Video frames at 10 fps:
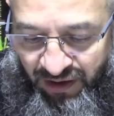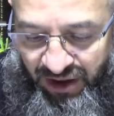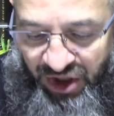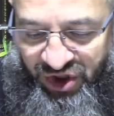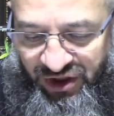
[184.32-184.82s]

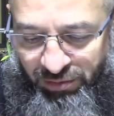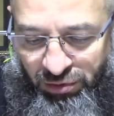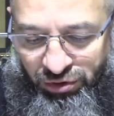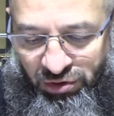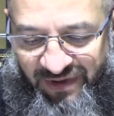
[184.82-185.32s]
İçinde
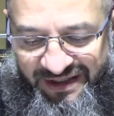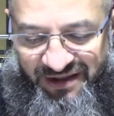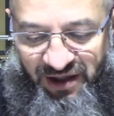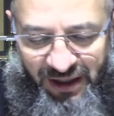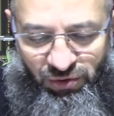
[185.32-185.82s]
bulunduğun
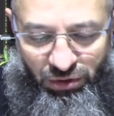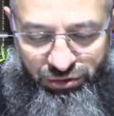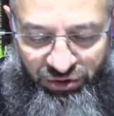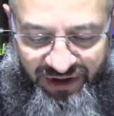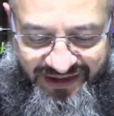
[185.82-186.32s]
vakit hak
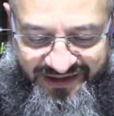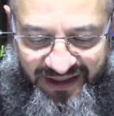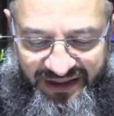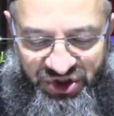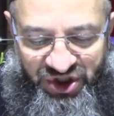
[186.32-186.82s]
olduğunda
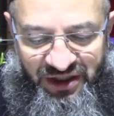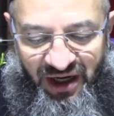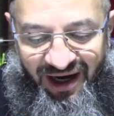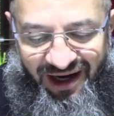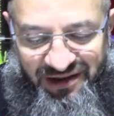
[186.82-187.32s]
senin için
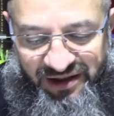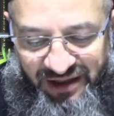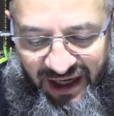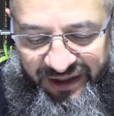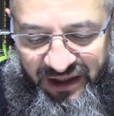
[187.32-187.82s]
halk
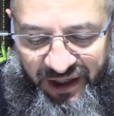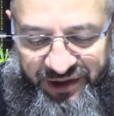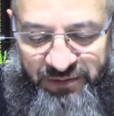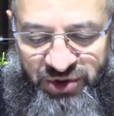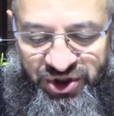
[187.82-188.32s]
yani
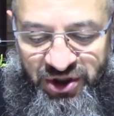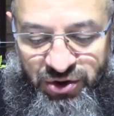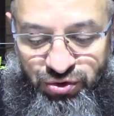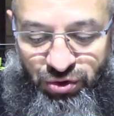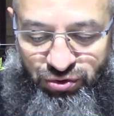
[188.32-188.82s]
yaratılmış
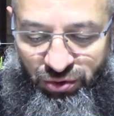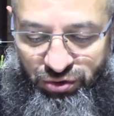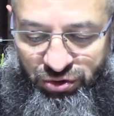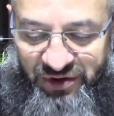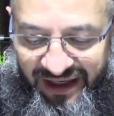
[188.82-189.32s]
söz
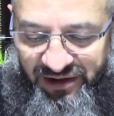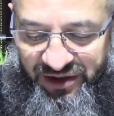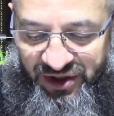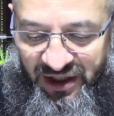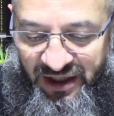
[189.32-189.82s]
konusu
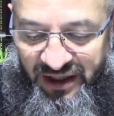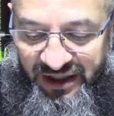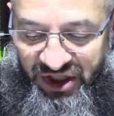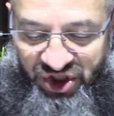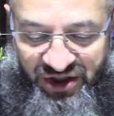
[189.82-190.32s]
değildir.
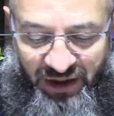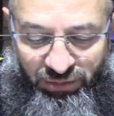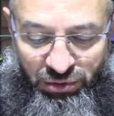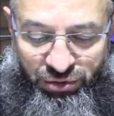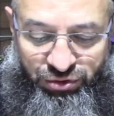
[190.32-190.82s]
İçinde
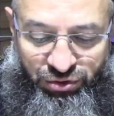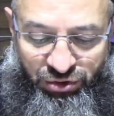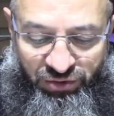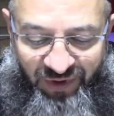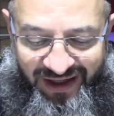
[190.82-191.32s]

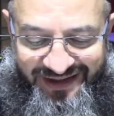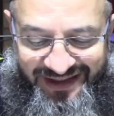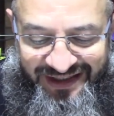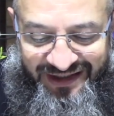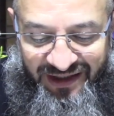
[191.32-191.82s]
bulunduğun
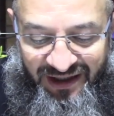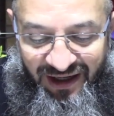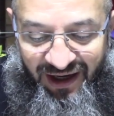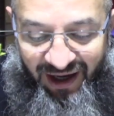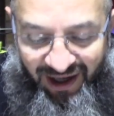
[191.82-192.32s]
vaktin
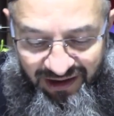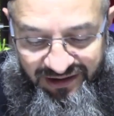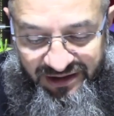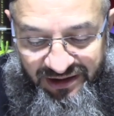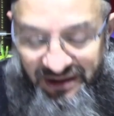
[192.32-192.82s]

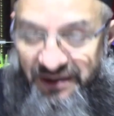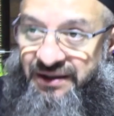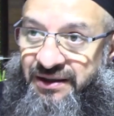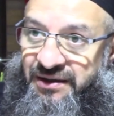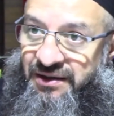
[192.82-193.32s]
halk,
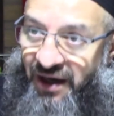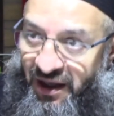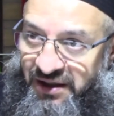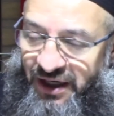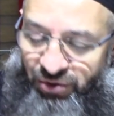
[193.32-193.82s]

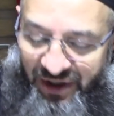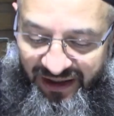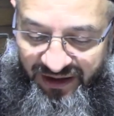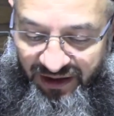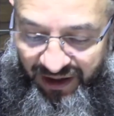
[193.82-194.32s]
halka
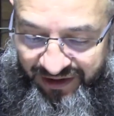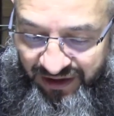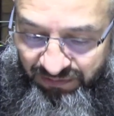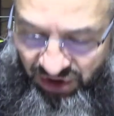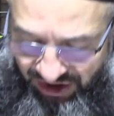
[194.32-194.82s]
yönelik
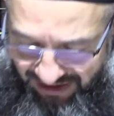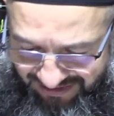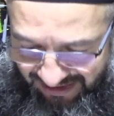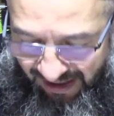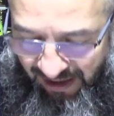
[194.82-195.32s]
yaratılmış
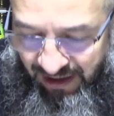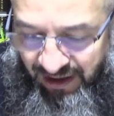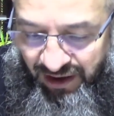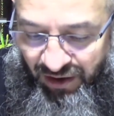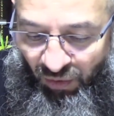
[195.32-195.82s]
ise
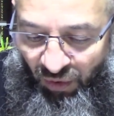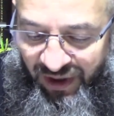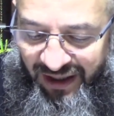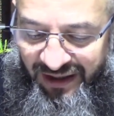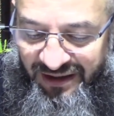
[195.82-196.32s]

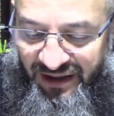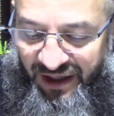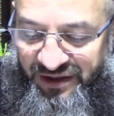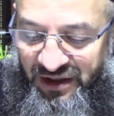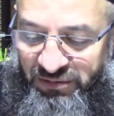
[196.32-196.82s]
ona
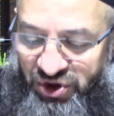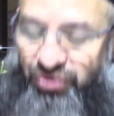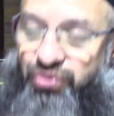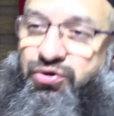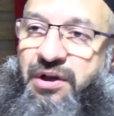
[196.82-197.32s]
yaratılmış
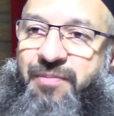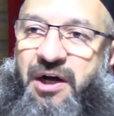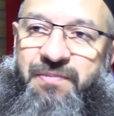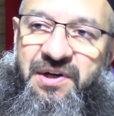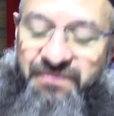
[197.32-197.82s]
gözüyle
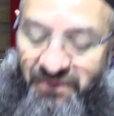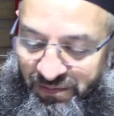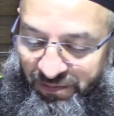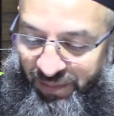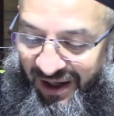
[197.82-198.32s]
bakma.
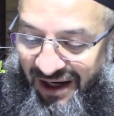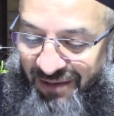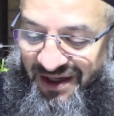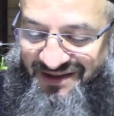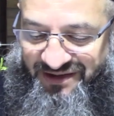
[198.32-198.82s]

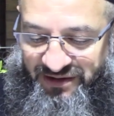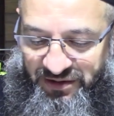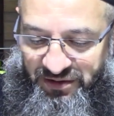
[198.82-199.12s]
bakamazsın.